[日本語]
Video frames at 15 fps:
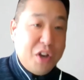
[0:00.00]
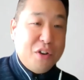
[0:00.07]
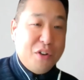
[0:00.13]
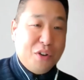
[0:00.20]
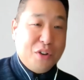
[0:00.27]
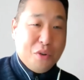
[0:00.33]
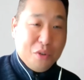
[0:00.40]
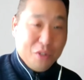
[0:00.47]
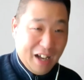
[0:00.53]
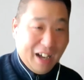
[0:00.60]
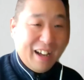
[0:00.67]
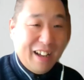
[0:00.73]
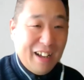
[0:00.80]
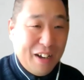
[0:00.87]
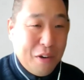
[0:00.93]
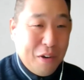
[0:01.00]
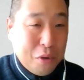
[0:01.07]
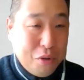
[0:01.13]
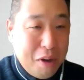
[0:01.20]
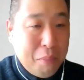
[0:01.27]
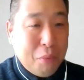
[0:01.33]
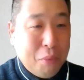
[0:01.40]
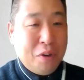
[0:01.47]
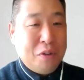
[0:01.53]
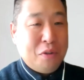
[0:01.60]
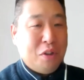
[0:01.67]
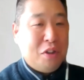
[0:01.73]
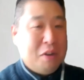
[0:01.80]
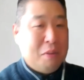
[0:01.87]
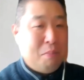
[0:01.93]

いうようなことは僕にとってやっ